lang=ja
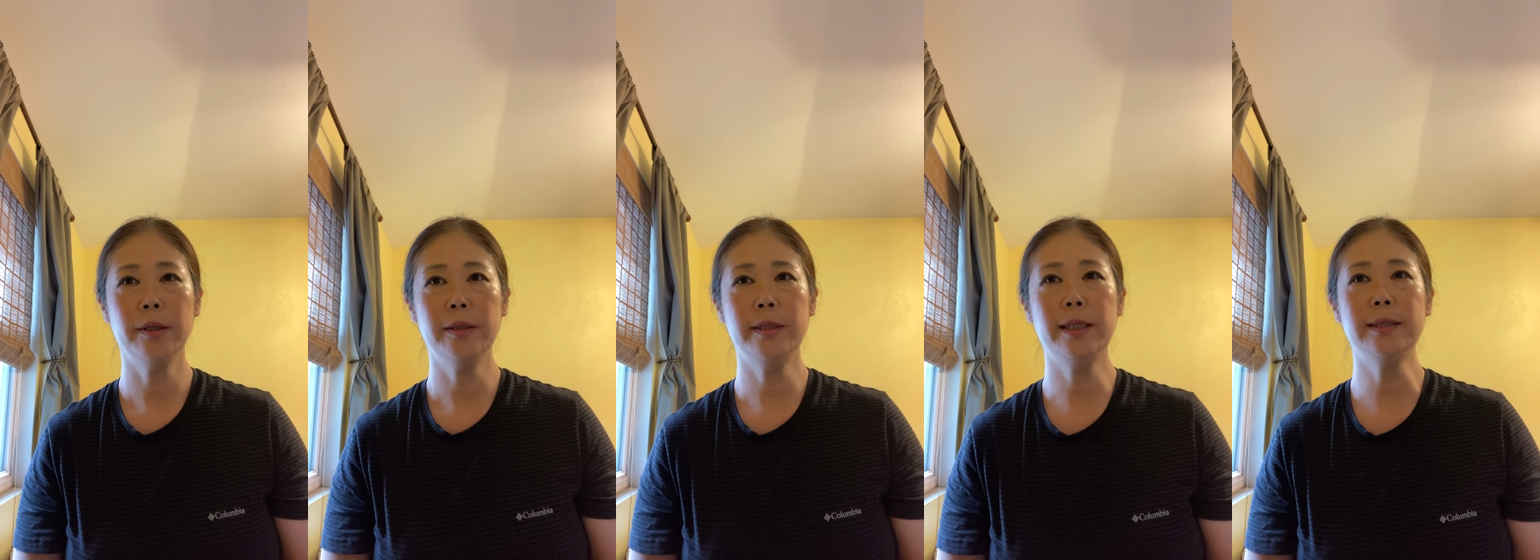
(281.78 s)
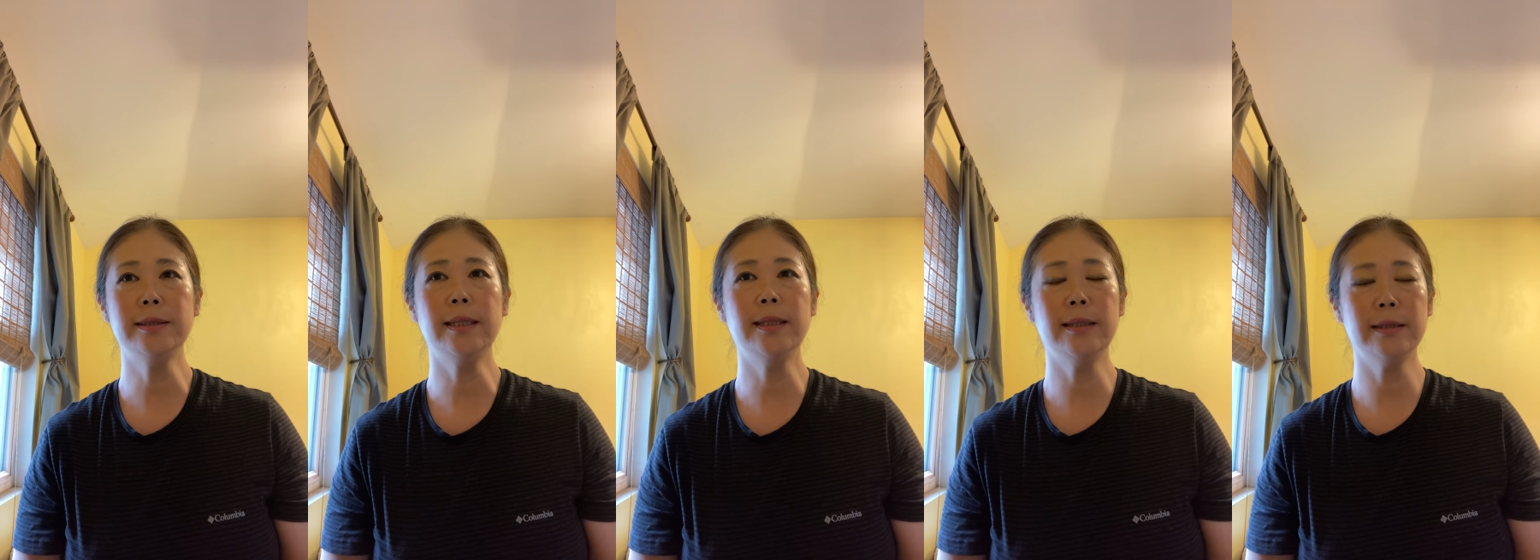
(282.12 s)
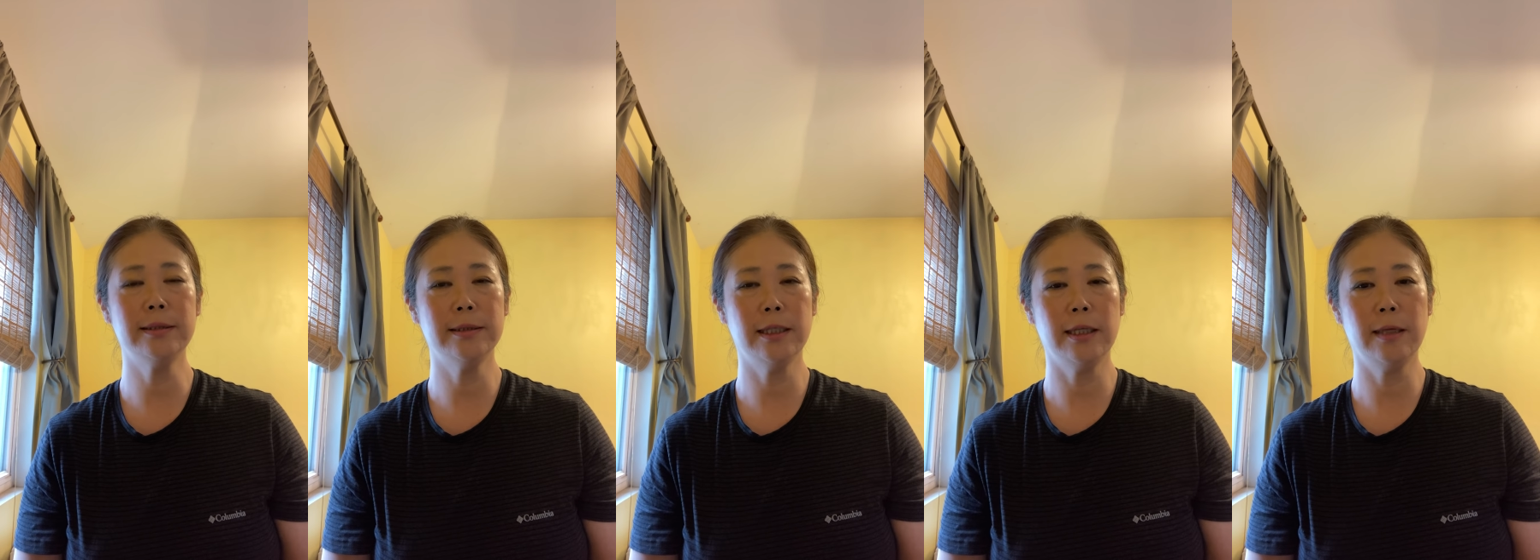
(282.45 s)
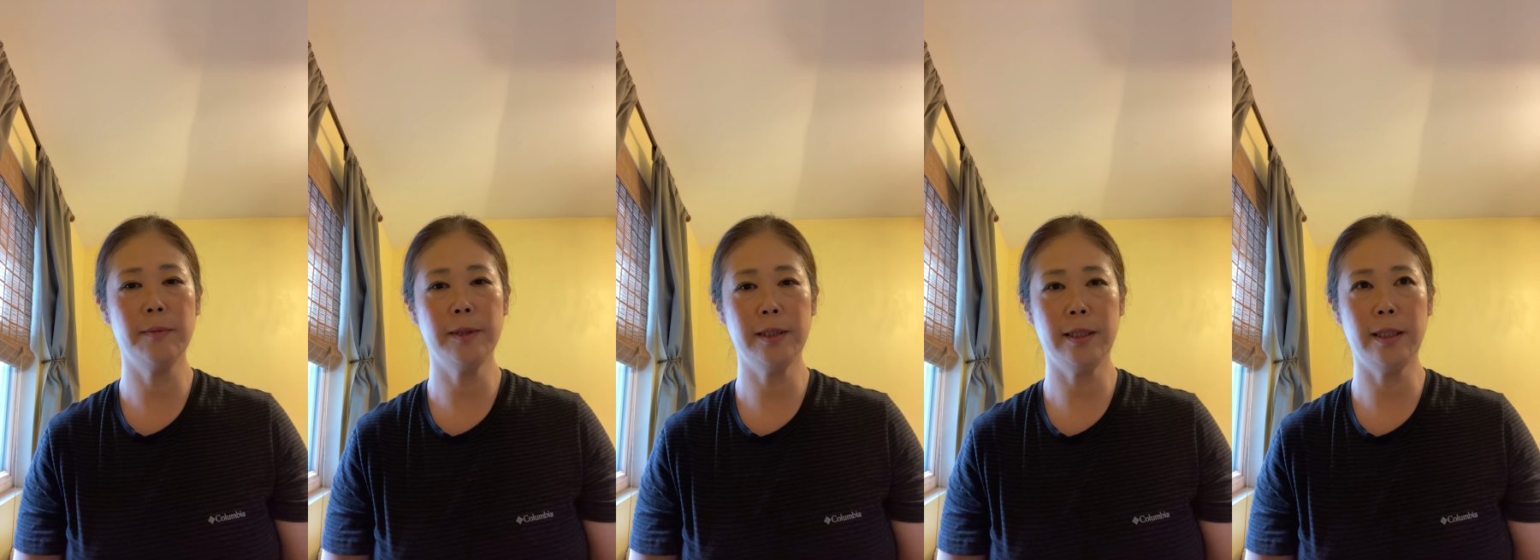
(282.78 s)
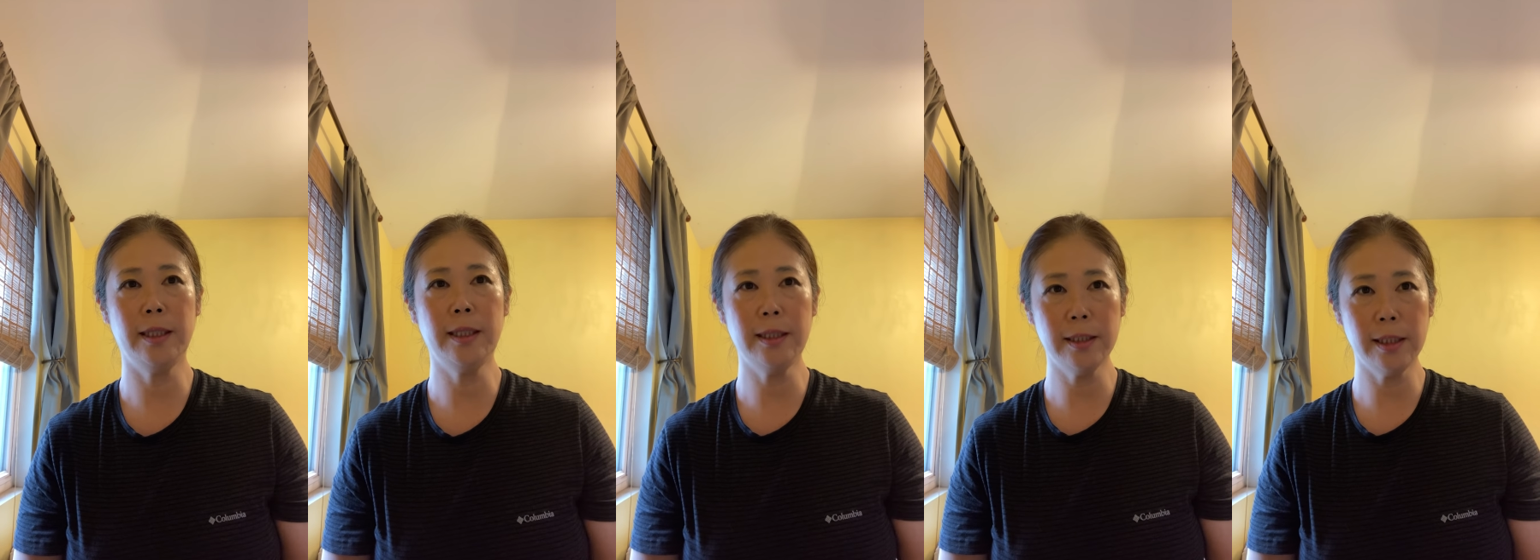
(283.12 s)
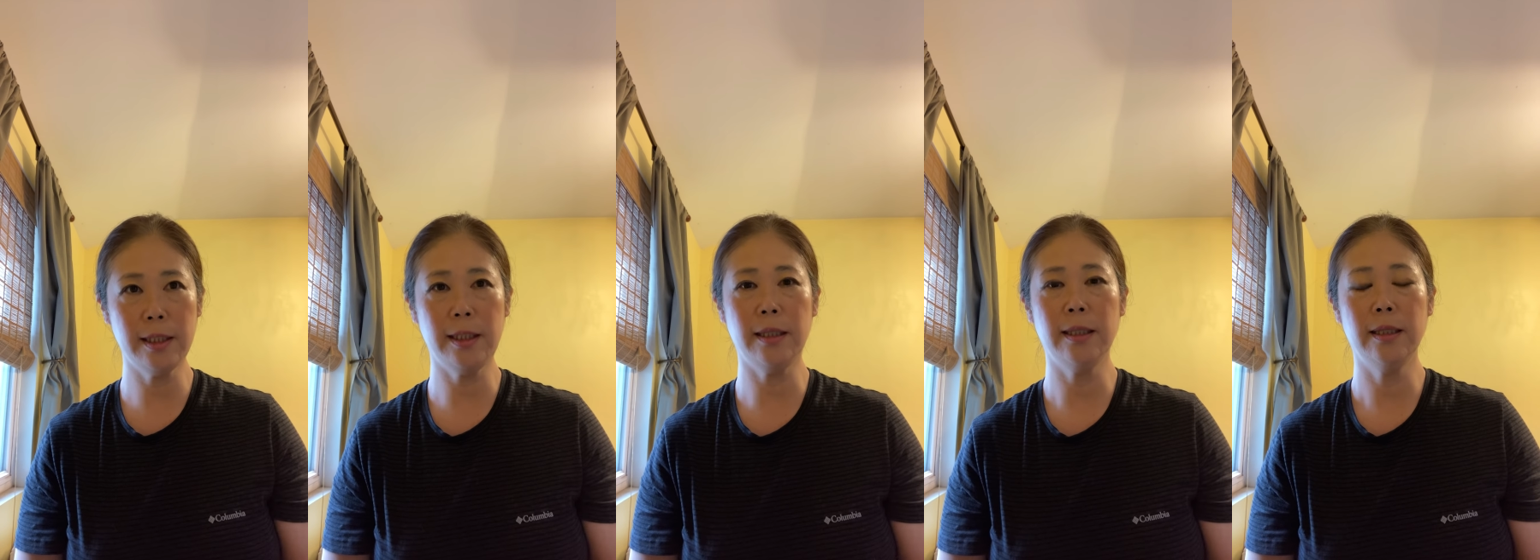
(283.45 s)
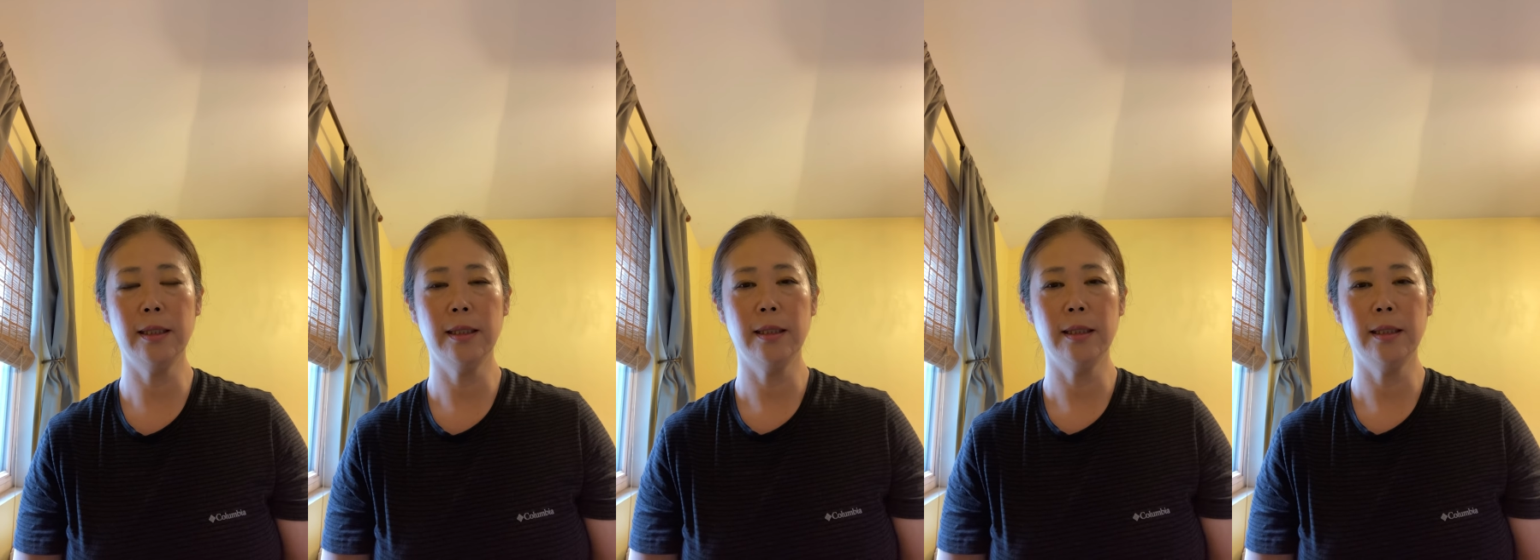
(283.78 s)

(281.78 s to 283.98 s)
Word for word: で、さんがつなかばにいきなり